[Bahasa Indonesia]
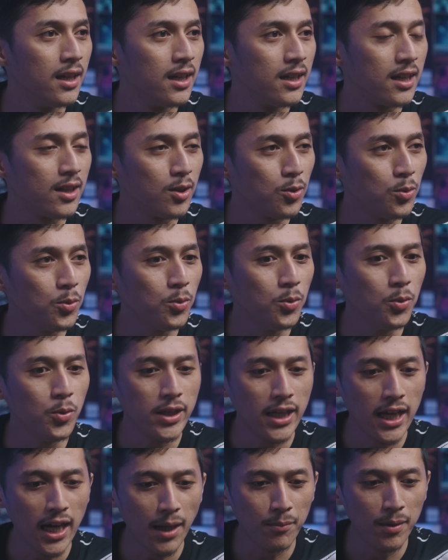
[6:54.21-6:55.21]
itu
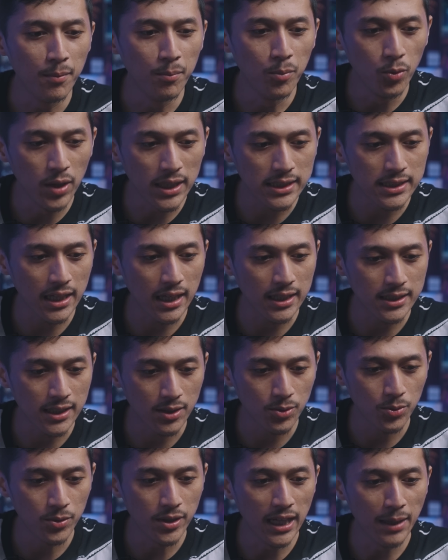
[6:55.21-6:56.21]
yang membuat salah
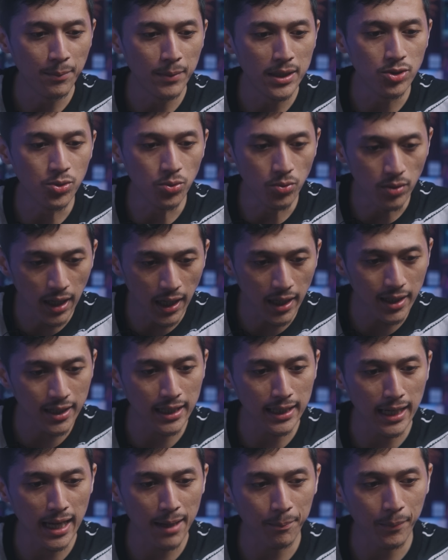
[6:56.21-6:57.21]
satu dilema juga
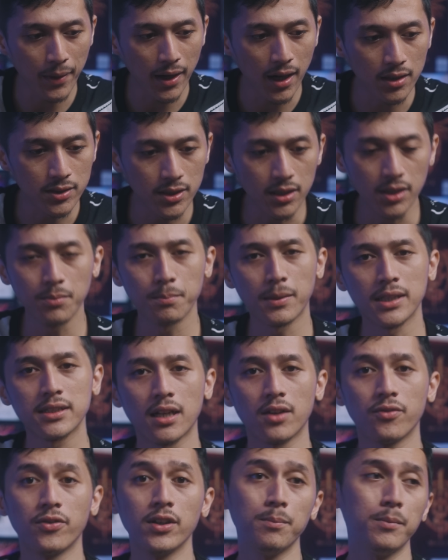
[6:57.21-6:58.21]
kenapa jadi
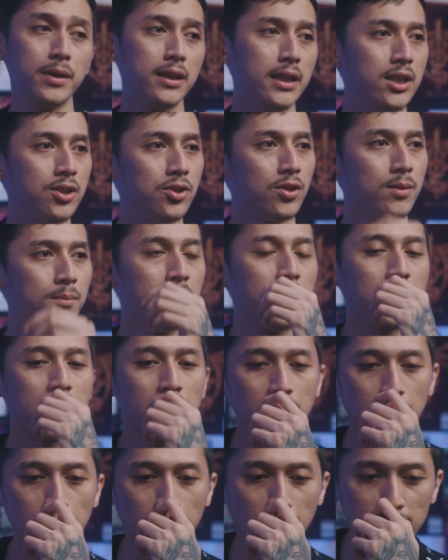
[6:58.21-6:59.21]
masalah fitment nih John balik
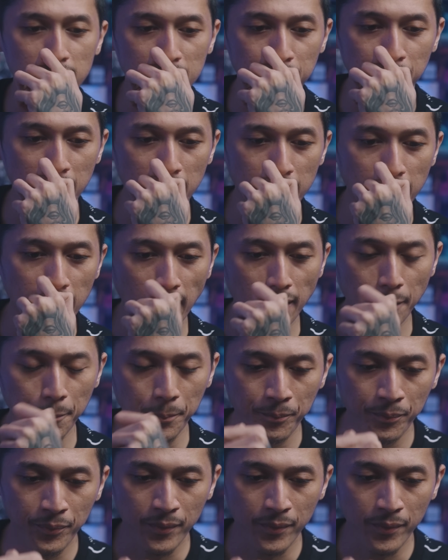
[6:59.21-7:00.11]
lagi kan sebenarnya kan